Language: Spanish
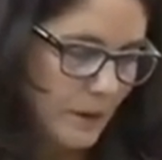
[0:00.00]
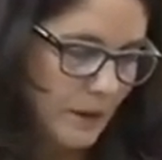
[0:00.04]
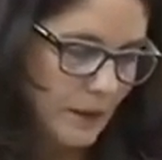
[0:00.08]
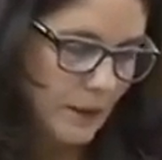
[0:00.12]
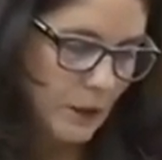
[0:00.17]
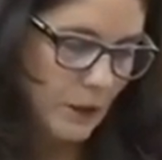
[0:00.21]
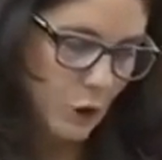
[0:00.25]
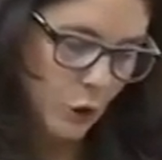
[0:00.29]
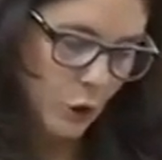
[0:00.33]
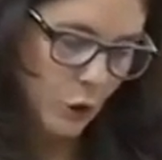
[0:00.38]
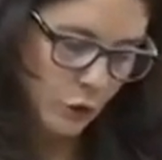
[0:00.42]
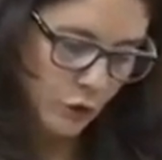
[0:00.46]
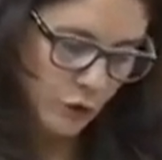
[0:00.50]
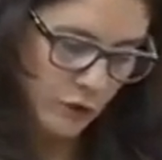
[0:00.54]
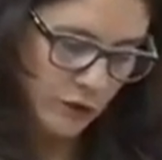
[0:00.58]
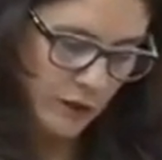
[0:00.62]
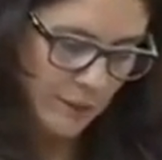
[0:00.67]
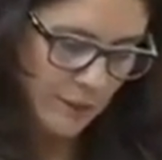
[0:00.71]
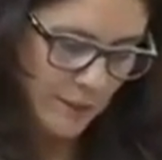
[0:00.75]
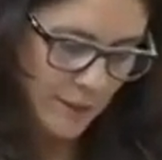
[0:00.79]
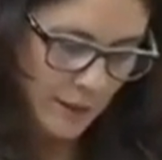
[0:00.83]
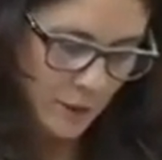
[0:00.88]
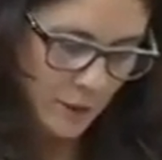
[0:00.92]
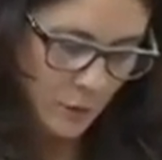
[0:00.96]
con los
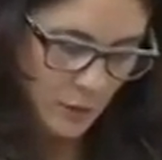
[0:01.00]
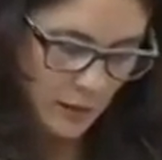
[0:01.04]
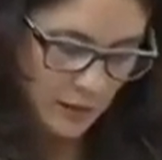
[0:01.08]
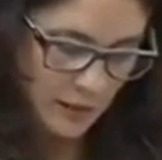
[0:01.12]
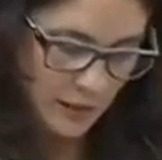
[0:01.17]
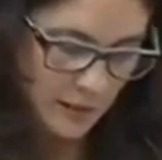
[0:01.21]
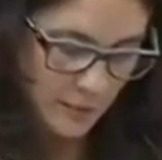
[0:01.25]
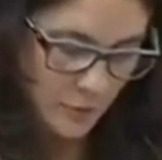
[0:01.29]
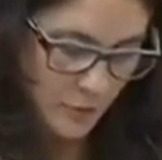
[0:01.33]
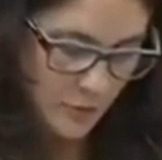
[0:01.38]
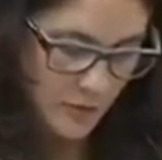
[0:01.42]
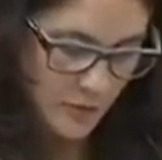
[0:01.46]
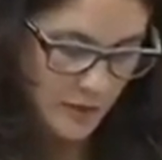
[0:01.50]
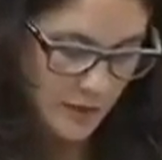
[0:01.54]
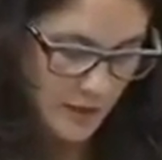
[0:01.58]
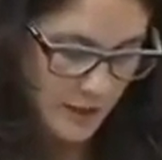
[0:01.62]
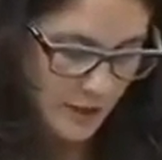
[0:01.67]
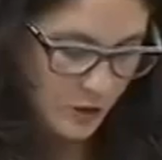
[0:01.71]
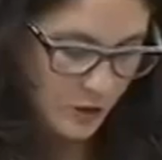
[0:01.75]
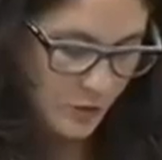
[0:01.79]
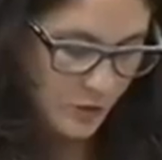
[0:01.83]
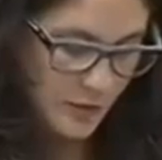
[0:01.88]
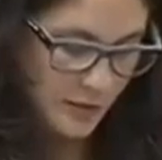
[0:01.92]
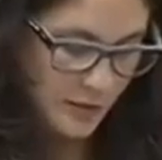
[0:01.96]
sistemas educativos del
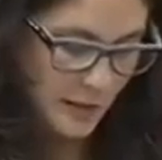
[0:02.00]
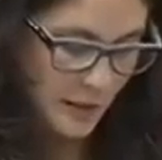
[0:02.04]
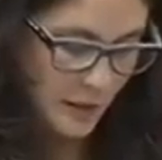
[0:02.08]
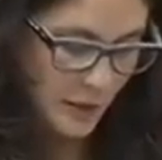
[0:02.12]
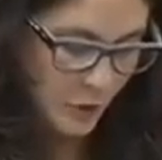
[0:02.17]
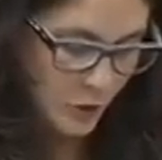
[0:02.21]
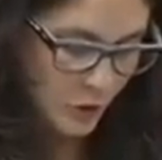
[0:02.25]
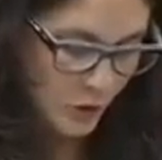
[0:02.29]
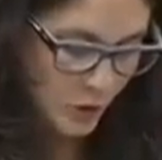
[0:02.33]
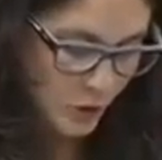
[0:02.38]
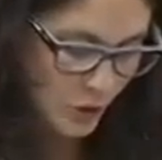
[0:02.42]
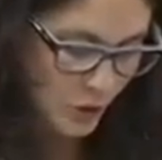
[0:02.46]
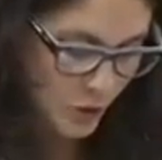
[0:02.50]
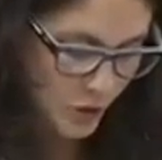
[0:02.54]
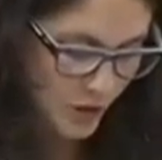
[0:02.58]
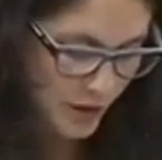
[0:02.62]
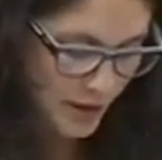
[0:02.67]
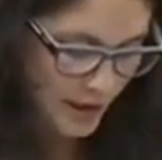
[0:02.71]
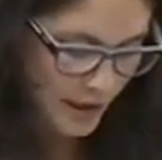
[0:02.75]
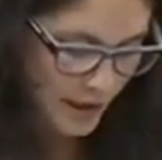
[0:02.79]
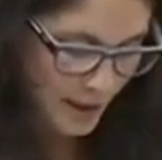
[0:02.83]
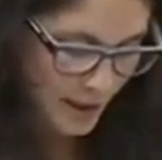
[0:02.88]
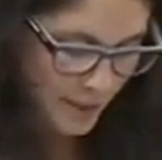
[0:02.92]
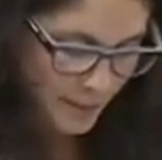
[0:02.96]
resto del territorio
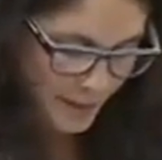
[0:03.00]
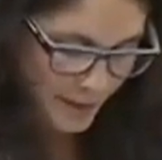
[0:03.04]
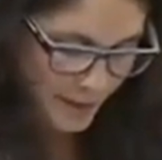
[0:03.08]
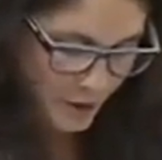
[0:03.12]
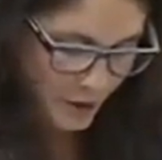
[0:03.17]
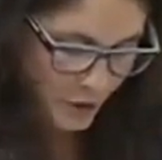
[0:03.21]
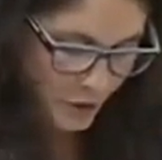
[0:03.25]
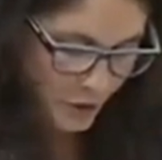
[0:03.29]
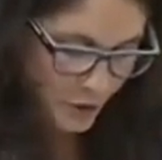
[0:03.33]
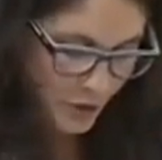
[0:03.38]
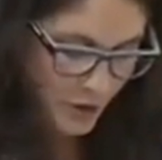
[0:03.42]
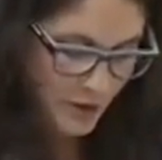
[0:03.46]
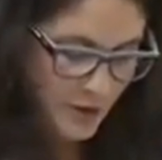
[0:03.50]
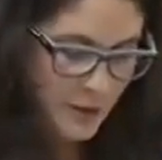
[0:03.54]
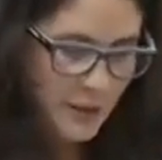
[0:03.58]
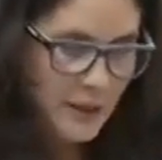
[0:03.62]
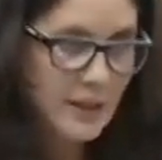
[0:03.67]
español.